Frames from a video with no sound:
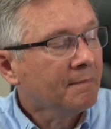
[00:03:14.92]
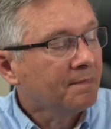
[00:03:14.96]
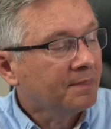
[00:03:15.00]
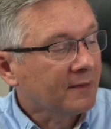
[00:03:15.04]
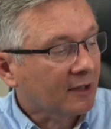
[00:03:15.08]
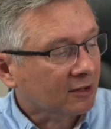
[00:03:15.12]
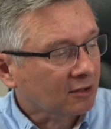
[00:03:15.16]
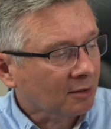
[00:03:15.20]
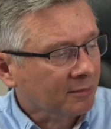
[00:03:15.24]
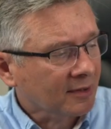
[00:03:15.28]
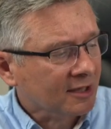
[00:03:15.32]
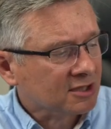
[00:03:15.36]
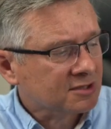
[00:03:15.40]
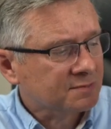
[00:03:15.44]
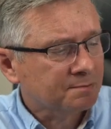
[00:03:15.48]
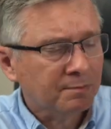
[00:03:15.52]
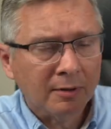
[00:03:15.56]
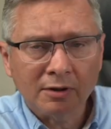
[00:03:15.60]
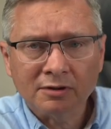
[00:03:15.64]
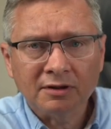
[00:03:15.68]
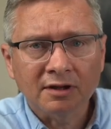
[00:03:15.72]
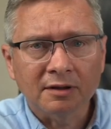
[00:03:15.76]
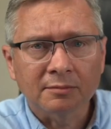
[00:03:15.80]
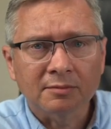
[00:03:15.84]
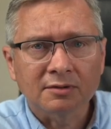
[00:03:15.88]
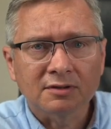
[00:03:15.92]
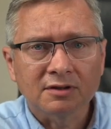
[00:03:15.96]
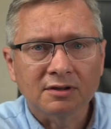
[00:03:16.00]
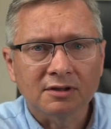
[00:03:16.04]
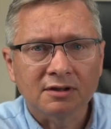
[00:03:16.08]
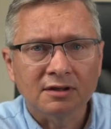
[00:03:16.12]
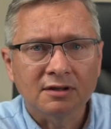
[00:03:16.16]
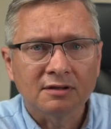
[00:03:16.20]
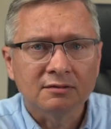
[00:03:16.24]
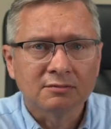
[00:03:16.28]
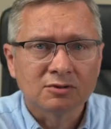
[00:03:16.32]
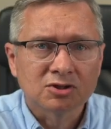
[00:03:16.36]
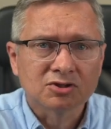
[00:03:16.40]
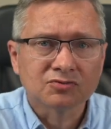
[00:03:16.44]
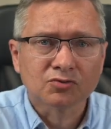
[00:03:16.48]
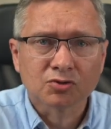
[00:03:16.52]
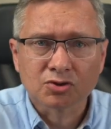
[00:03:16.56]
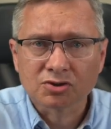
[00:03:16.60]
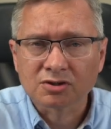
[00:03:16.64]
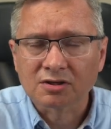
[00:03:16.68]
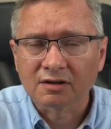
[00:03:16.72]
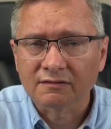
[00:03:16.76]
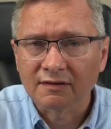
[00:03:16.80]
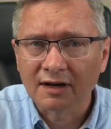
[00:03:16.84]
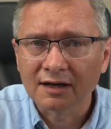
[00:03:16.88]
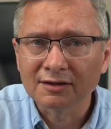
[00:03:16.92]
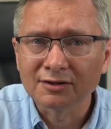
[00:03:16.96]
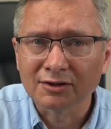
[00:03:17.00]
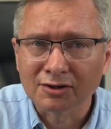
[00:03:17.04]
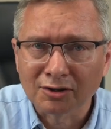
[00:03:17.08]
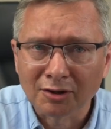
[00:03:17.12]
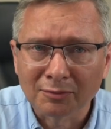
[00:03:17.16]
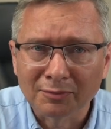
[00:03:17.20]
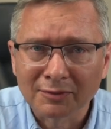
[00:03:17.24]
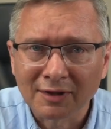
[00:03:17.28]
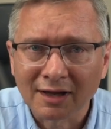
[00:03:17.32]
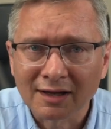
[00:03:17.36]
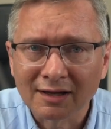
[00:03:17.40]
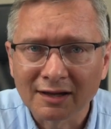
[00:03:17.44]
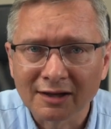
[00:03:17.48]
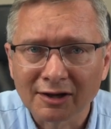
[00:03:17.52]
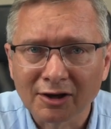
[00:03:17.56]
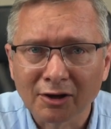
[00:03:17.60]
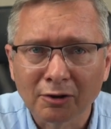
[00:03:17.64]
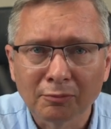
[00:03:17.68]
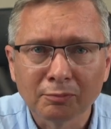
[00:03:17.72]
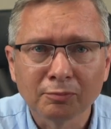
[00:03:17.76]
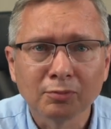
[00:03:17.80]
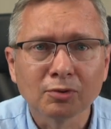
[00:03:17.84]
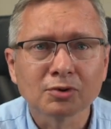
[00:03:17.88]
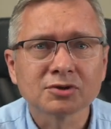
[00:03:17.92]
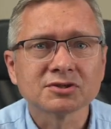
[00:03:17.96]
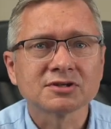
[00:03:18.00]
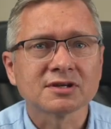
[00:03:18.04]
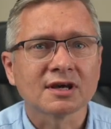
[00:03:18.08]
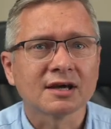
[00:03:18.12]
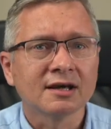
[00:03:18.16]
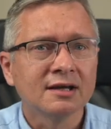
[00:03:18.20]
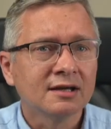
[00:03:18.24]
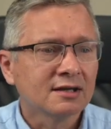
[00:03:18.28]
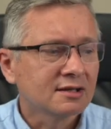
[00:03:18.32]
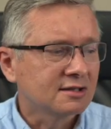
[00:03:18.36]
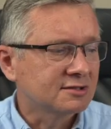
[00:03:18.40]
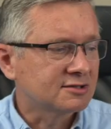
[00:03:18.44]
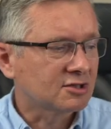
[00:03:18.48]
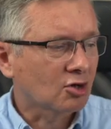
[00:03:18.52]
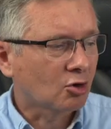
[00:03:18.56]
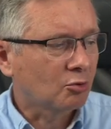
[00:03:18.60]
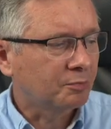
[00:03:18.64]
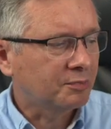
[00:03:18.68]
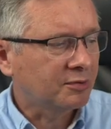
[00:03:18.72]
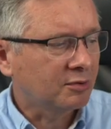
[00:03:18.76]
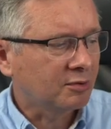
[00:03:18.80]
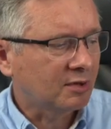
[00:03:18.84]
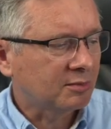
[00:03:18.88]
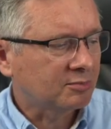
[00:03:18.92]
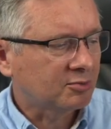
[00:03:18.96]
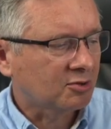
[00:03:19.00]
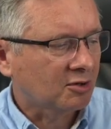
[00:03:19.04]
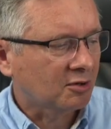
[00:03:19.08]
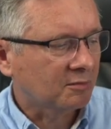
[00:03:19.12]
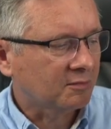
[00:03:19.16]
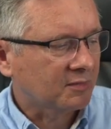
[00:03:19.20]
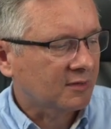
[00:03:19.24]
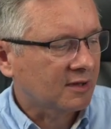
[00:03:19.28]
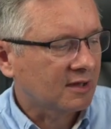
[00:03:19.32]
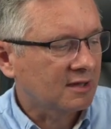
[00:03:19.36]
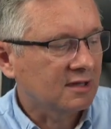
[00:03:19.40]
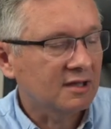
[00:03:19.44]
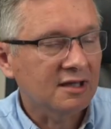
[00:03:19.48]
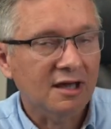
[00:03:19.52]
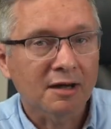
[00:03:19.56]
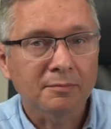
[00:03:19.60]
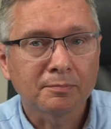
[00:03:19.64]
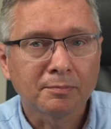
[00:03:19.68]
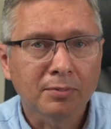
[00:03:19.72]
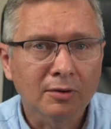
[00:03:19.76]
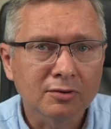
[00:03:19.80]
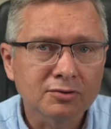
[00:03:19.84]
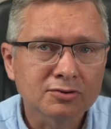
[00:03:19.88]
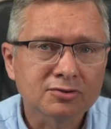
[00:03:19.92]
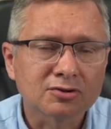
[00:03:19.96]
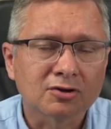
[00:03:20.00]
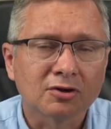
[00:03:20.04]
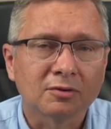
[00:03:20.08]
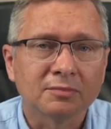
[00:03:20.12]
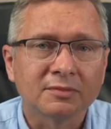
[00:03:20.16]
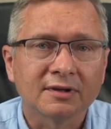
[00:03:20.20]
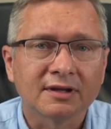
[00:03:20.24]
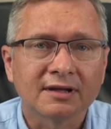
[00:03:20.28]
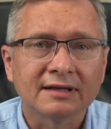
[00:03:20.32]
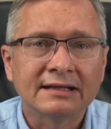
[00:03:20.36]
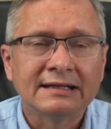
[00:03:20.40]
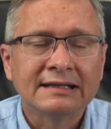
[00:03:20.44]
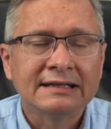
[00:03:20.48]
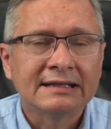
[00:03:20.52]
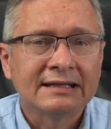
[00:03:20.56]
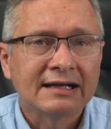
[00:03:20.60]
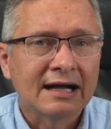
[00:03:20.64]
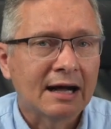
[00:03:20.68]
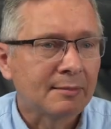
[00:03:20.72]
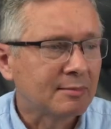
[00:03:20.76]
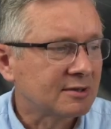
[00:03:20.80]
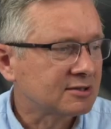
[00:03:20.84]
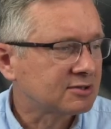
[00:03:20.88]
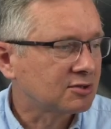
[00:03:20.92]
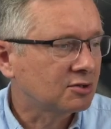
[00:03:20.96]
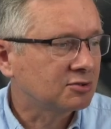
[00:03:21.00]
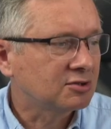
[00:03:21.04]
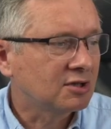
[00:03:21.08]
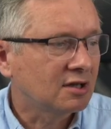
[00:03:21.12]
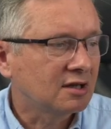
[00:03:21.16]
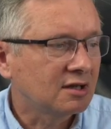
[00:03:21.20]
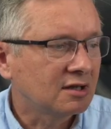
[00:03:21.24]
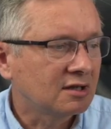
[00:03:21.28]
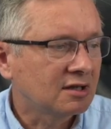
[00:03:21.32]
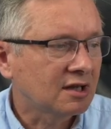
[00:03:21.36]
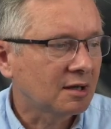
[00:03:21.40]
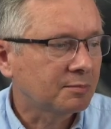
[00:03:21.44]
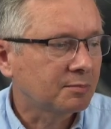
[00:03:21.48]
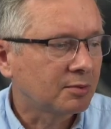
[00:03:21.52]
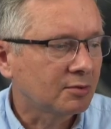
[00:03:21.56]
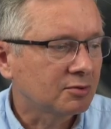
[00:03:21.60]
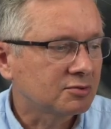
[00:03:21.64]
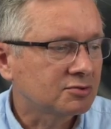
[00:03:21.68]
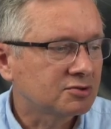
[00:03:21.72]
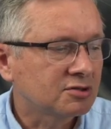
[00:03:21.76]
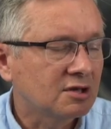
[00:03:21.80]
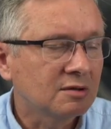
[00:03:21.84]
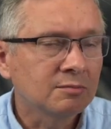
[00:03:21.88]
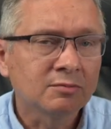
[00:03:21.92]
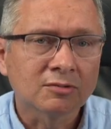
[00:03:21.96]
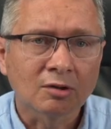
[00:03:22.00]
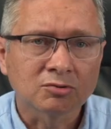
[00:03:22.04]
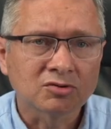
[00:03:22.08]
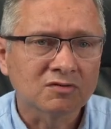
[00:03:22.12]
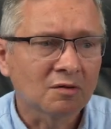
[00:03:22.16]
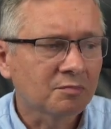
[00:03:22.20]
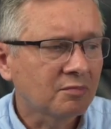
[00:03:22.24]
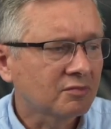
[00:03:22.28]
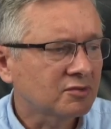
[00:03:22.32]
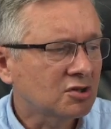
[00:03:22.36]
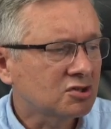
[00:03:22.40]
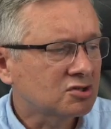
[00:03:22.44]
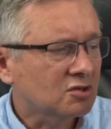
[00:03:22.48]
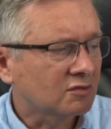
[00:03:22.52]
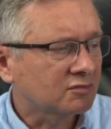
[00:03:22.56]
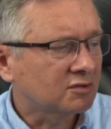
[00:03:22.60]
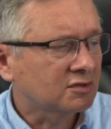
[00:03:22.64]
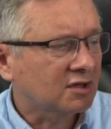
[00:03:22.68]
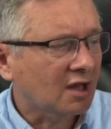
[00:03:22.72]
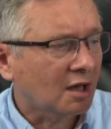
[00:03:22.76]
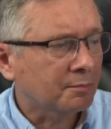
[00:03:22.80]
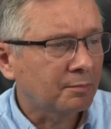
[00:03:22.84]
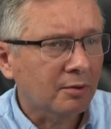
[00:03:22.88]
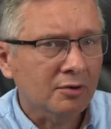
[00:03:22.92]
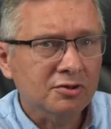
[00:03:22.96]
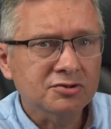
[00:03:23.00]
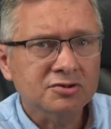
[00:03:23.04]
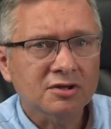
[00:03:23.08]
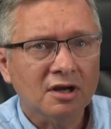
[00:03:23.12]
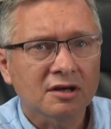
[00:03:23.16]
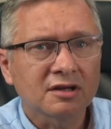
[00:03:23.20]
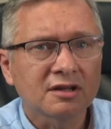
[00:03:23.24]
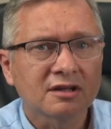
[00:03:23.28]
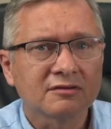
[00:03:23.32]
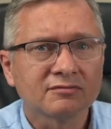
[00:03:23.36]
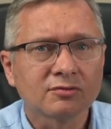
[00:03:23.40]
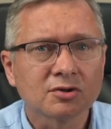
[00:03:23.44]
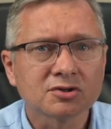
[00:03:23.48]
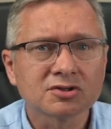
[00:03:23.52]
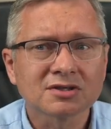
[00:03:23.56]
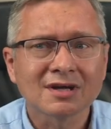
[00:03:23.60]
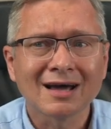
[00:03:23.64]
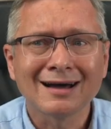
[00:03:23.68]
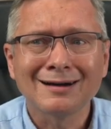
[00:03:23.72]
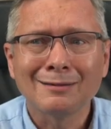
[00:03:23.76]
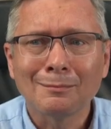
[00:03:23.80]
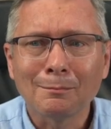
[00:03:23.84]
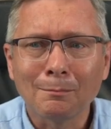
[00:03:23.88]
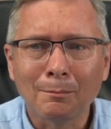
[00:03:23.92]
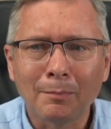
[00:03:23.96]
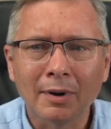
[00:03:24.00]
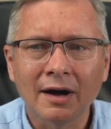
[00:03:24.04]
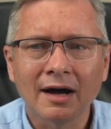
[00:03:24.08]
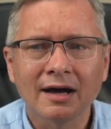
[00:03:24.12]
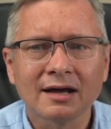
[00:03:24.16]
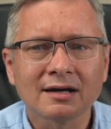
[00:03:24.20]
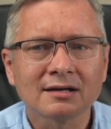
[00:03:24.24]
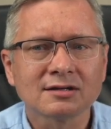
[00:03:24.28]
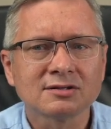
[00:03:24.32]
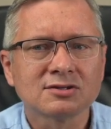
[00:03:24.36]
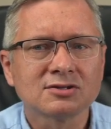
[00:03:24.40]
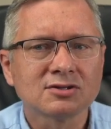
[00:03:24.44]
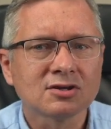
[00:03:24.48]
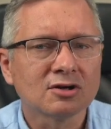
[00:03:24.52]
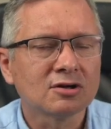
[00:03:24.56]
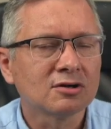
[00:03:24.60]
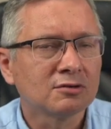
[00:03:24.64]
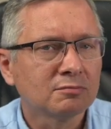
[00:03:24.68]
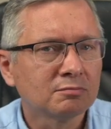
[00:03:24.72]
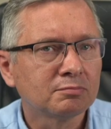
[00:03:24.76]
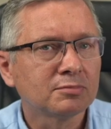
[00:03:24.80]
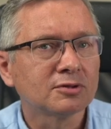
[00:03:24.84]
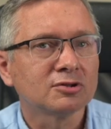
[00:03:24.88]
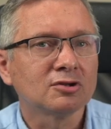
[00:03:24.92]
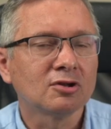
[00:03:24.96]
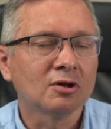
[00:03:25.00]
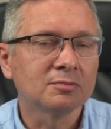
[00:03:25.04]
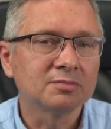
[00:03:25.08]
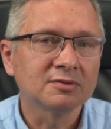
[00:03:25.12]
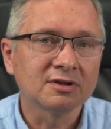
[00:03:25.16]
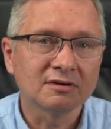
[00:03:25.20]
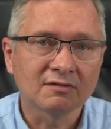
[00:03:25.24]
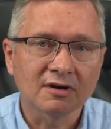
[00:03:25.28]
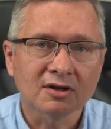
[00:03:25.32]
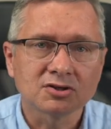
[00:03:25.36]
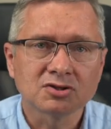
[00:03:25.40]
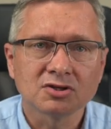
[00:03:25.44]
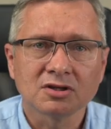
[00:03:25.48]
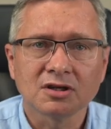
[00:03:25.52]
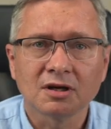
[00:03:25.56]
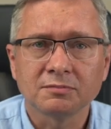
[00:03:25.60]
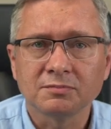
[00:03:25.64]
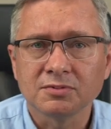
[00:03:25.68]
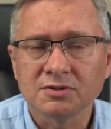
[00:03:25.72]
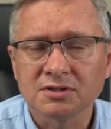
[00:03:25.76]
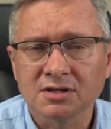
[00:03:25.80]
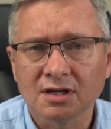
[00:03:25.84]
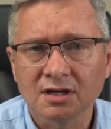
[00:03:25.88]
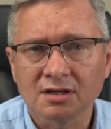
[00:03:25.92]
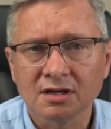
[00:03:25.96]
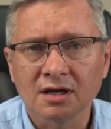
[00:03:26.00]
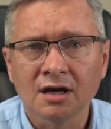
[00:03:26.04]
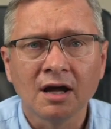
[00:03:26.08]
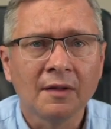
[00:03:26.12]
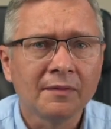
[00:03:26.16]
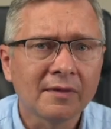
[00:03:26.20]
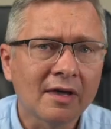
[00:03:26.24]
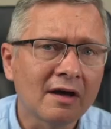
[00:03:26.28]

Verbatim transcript: Natomiast potem, gdy sfrustrowany tą naklejką Booksa zakupiłem tą japońską na Amazonie japońskim, to możemy powiedzieć, zarówno ta japońska, jak i ta włoska, bardzo podobne wrażenia pisania.